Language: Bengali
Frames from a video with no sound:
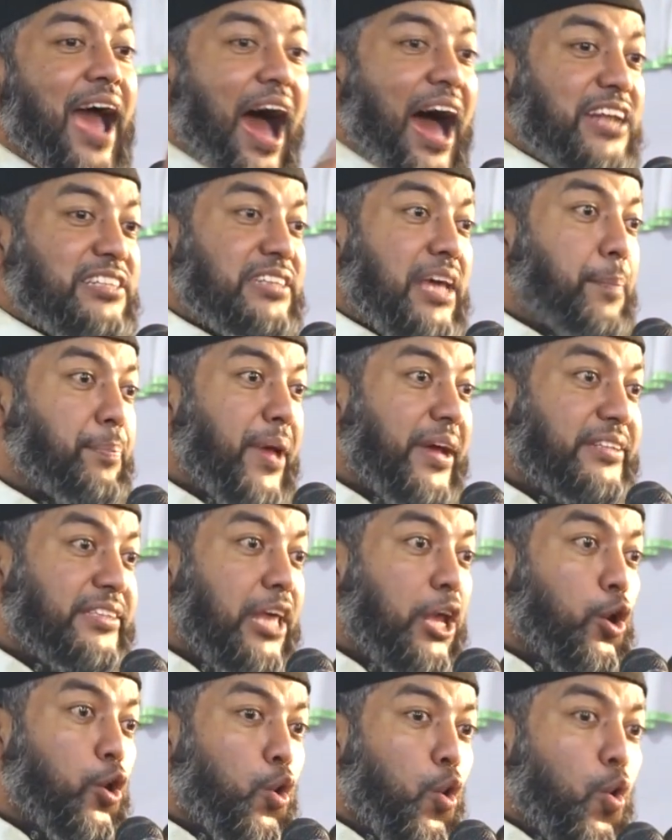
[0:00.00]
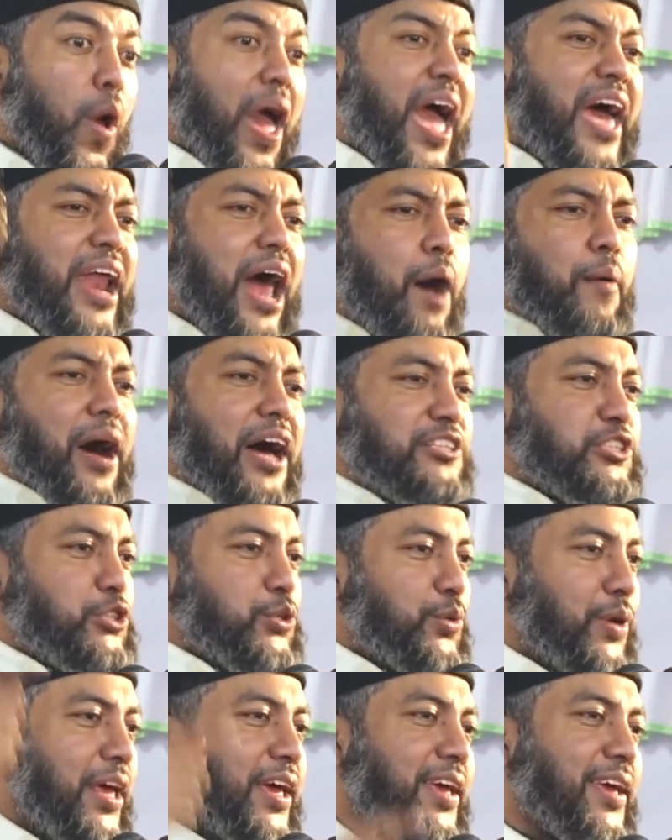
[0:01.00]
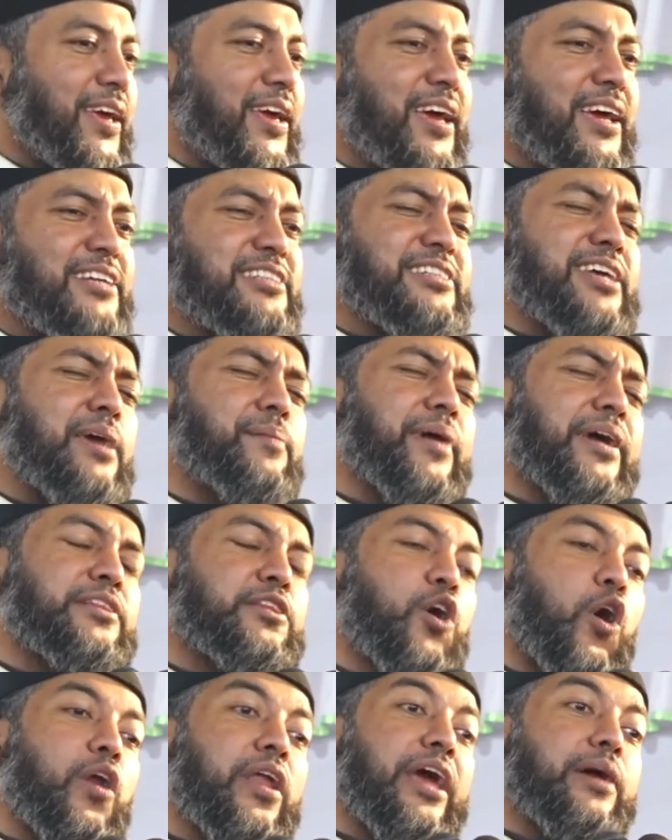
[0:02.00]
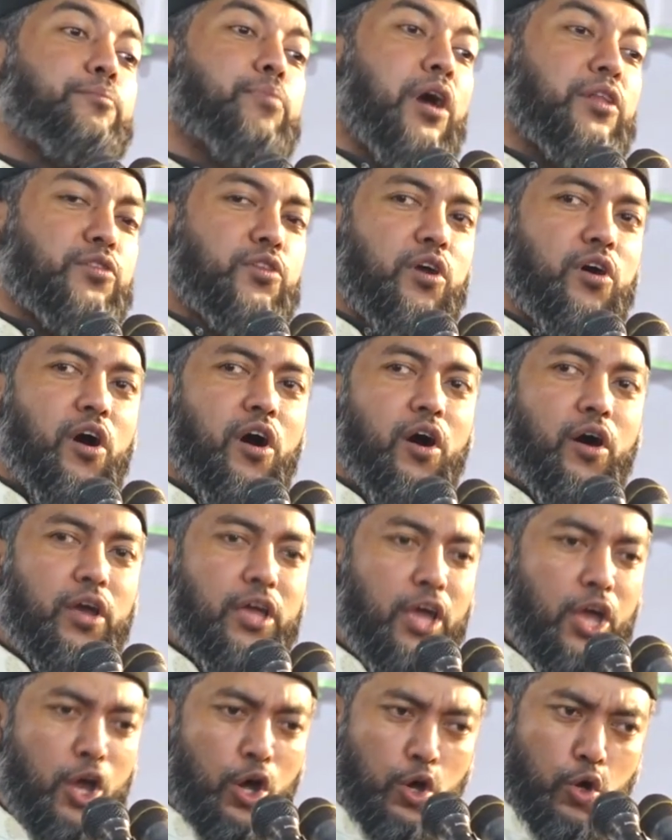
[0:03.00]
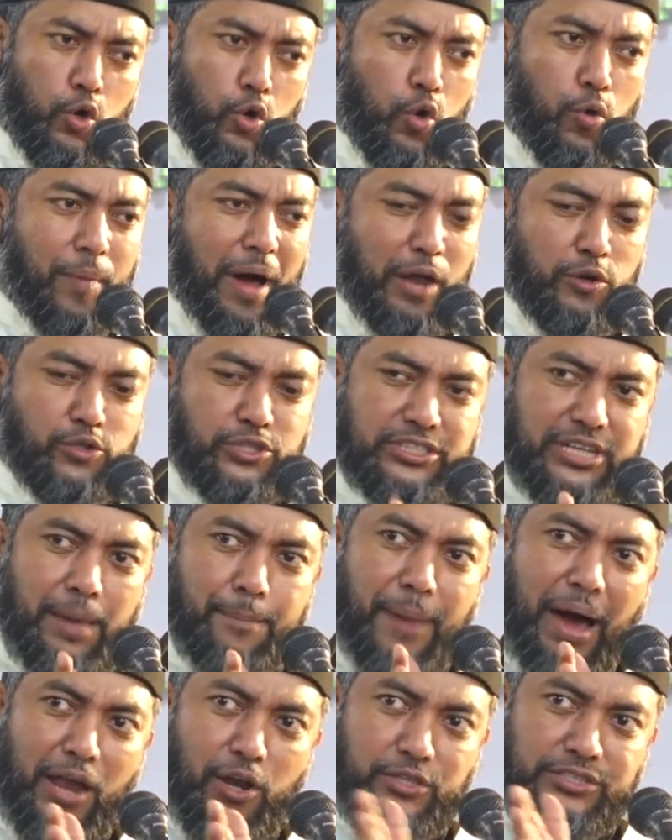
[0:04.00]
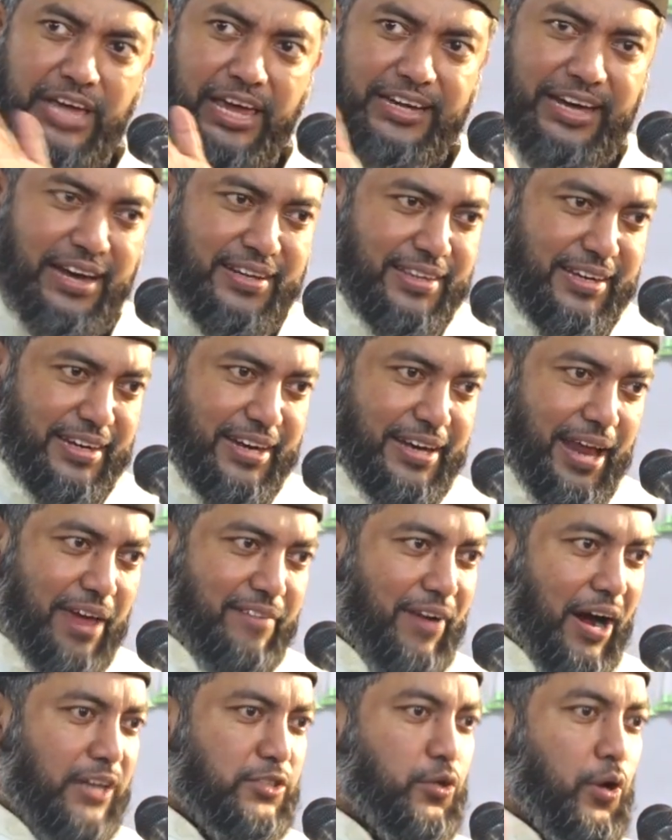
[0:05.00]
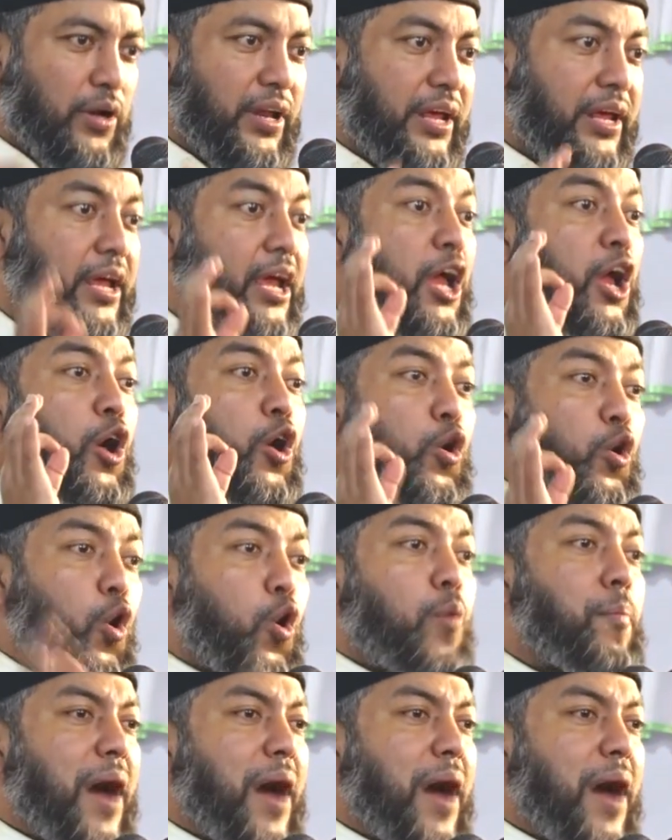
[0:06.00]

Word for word: আর যে ব্যক্তি রুহের আওয়াজ শুনে সেই ব্যক্তি অনেক ভদ্র হয় রু মানুষকে ভালো জায়গার দিকে ডাইভার্ট করে রু